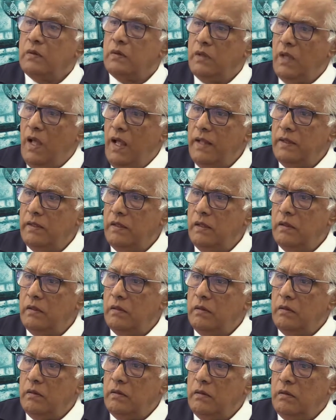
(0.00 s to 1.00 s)
yani
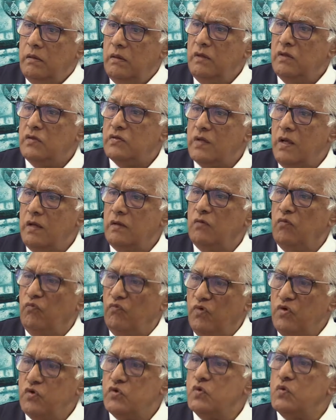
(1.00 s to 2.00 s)

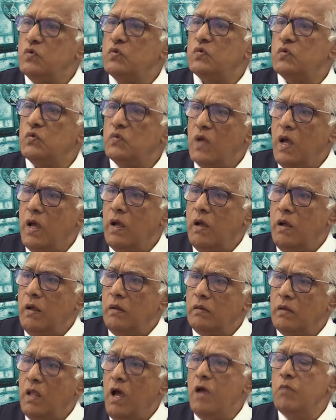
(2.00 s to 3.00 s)
insanın vücudunda
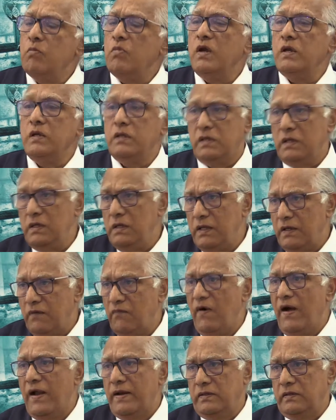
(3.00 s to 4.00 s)
daima ikilik
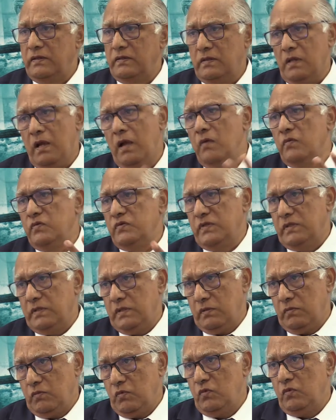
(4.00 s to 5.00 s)
vardır. Daha önce
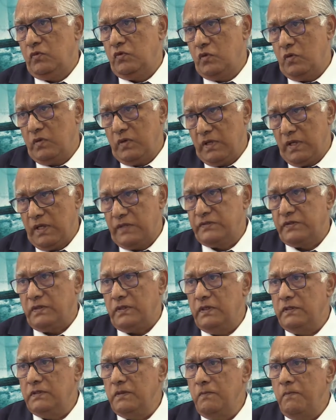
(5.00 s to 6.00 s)
de bunu çok iyi
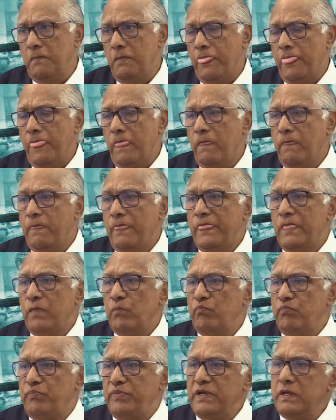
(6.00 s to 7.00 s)
açıkladım.
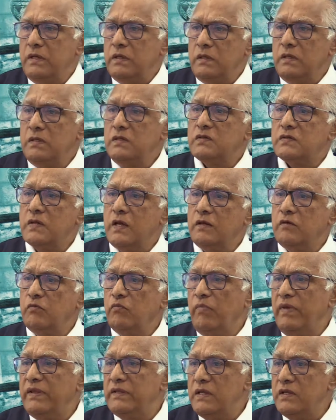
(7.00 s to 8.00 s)
Bir
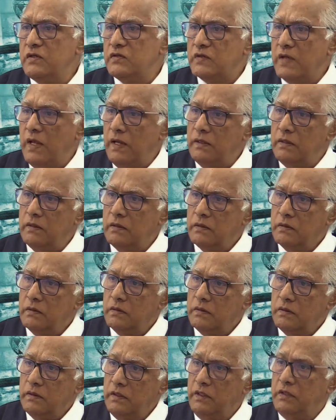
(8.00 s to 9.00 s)
insanın bedensel
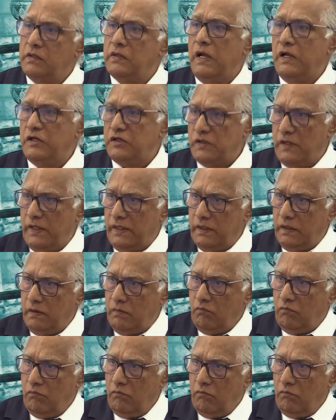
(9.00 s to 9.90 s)
ihtiyaçları